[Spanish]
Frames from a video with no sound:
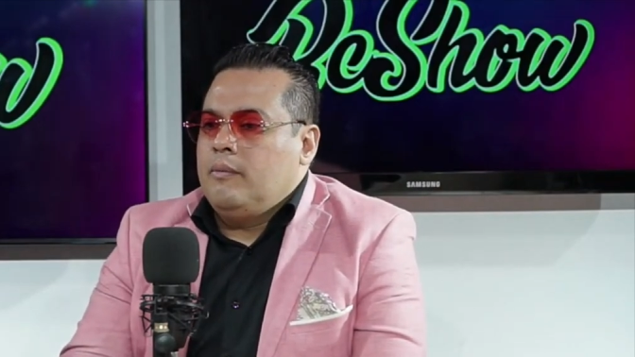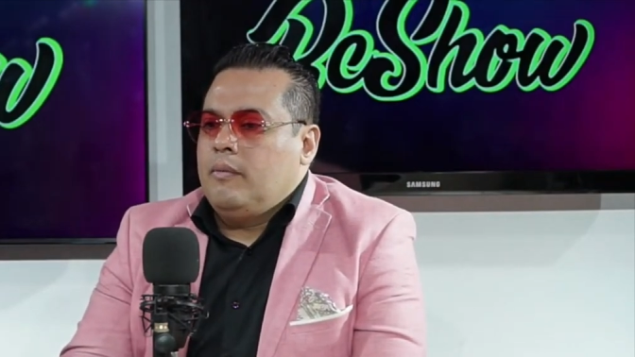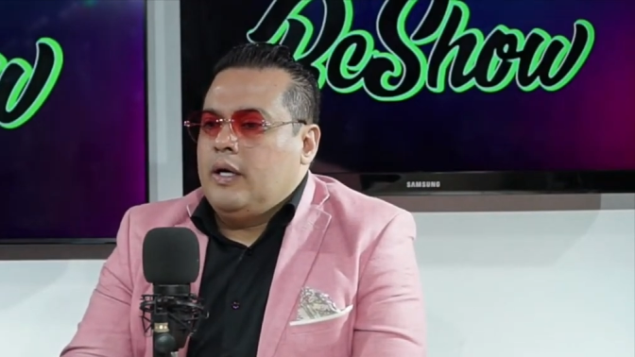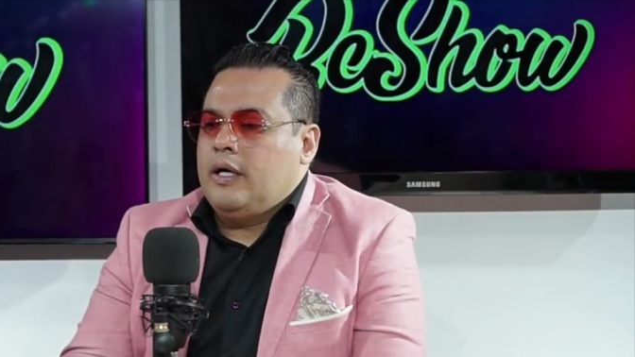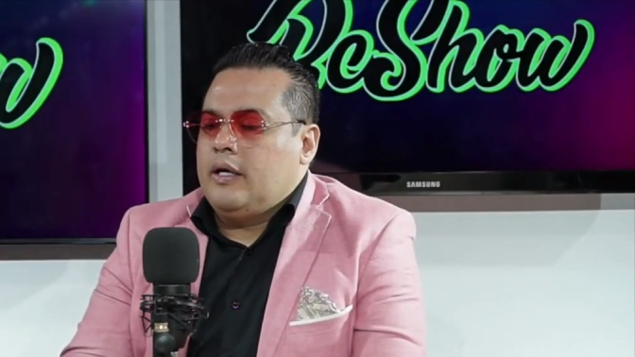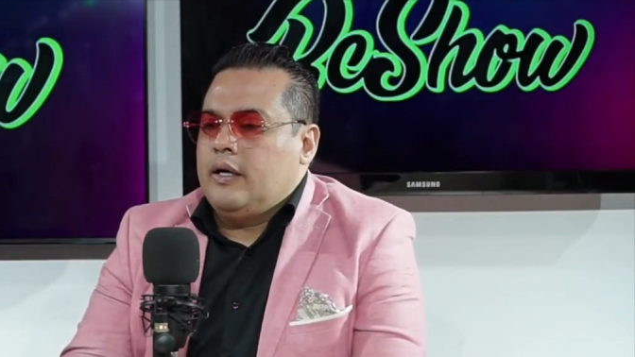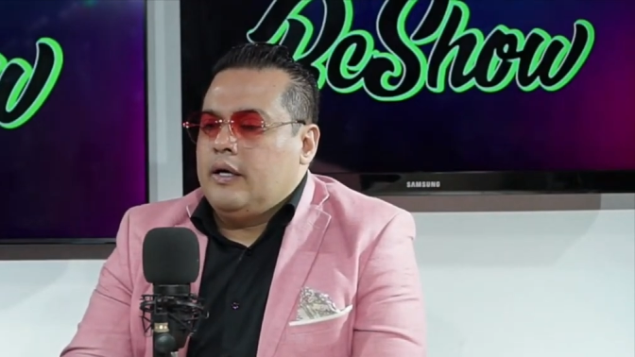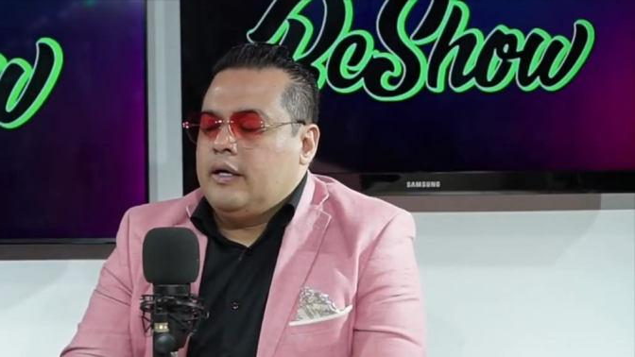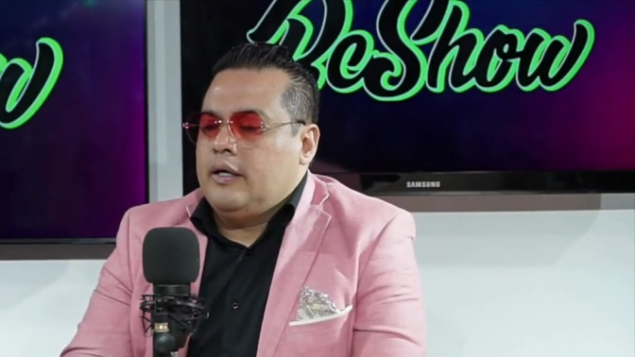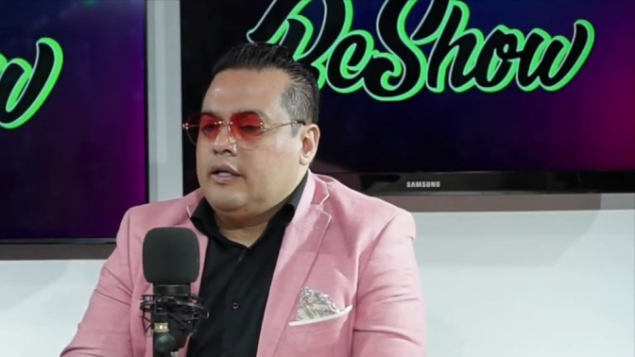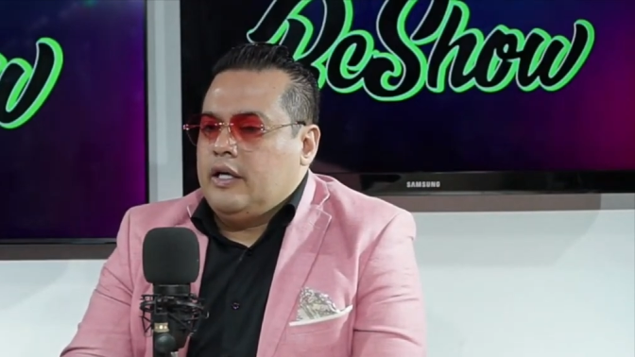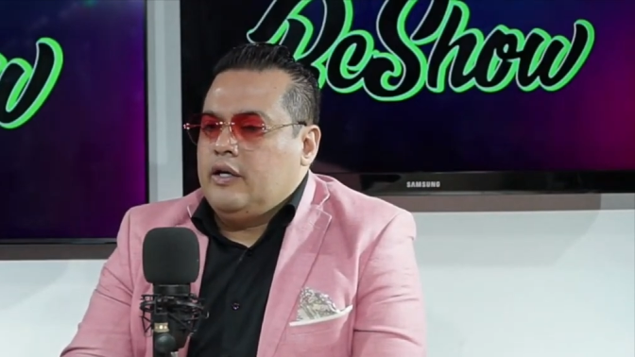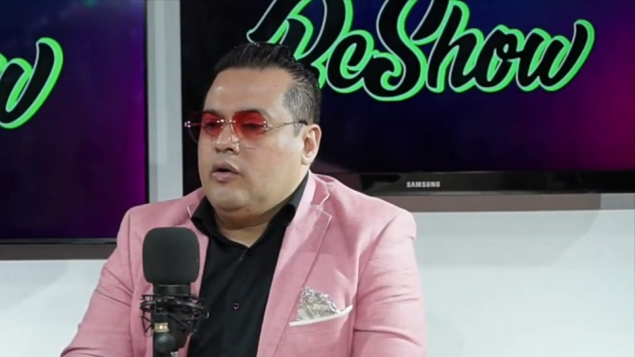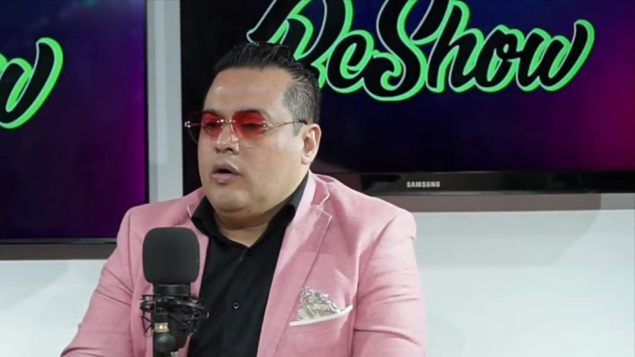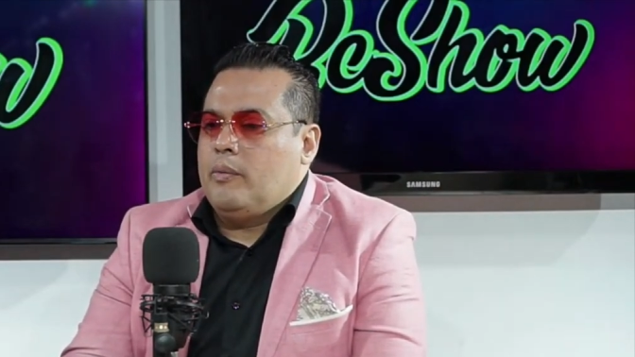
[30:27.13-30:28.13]
eh, he
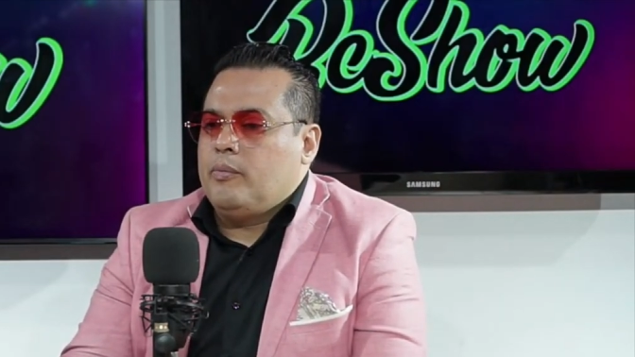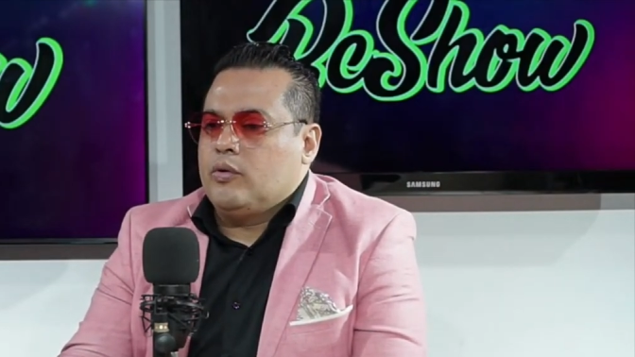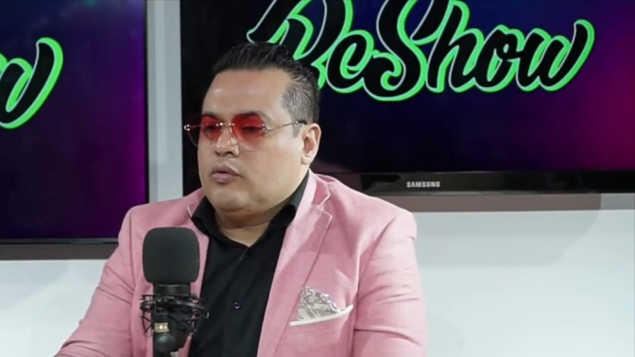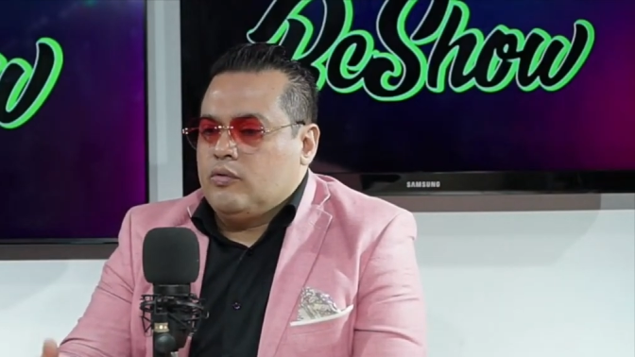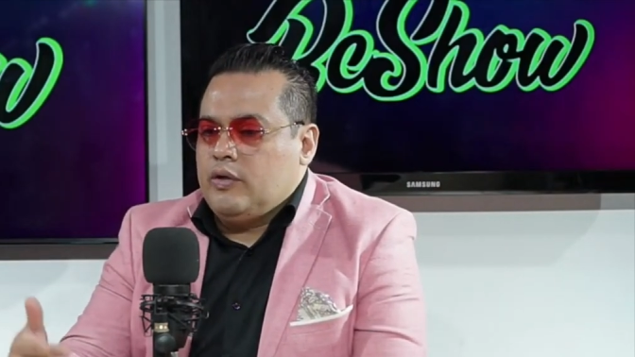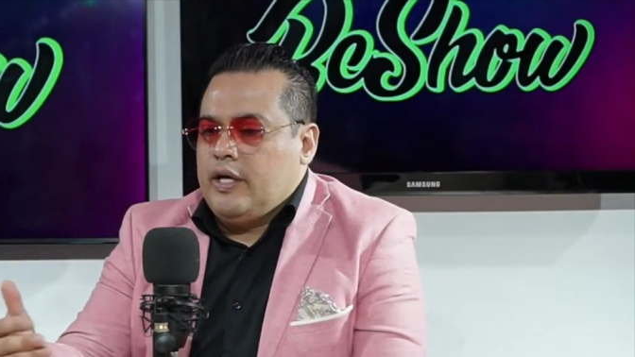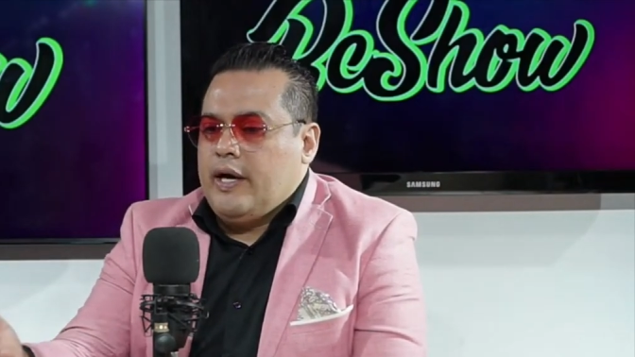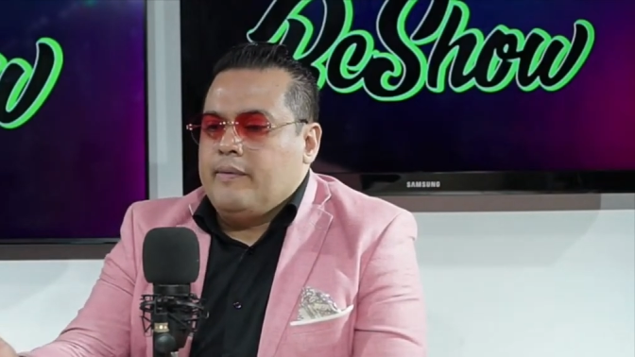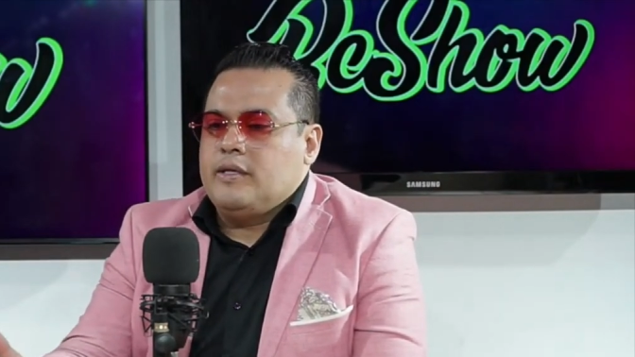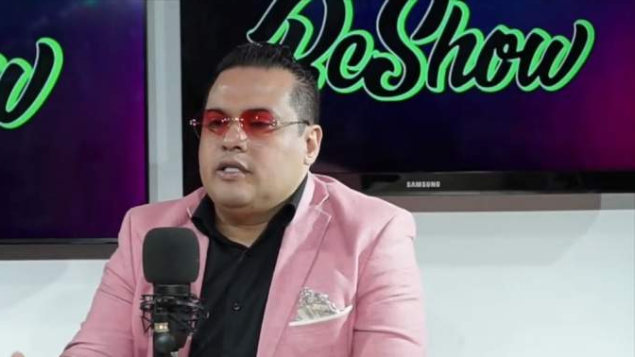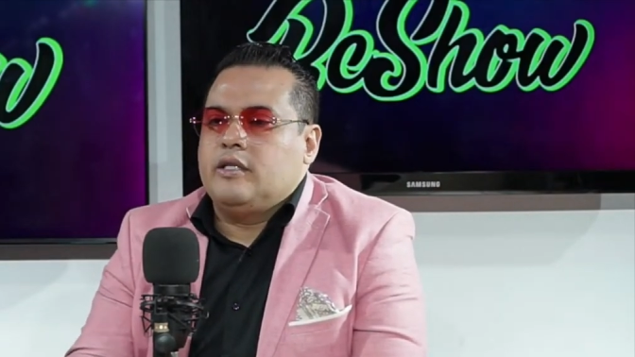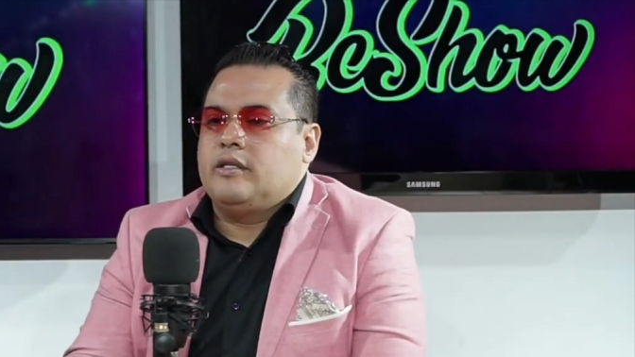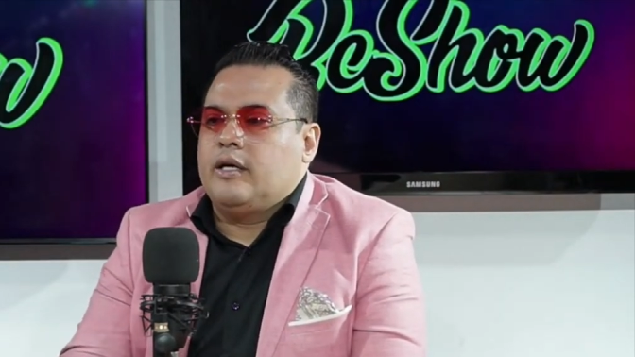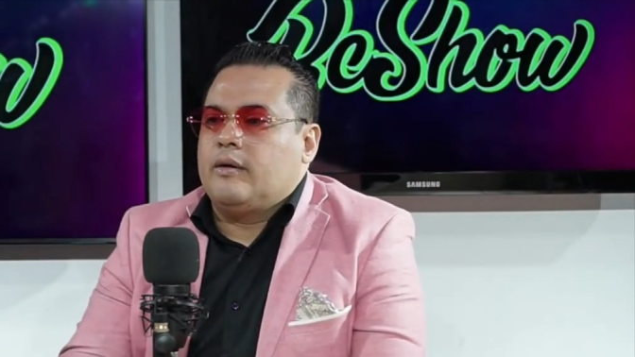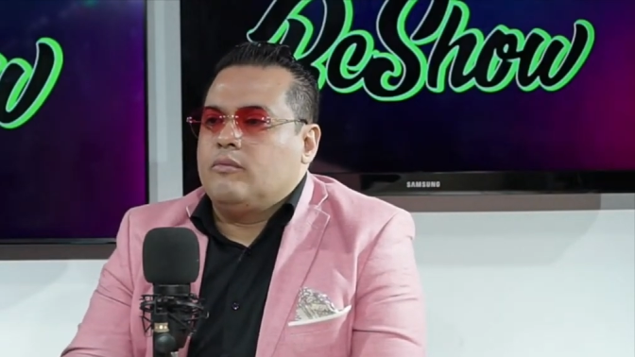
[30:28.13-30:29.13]
tenido la oportunidad de visitar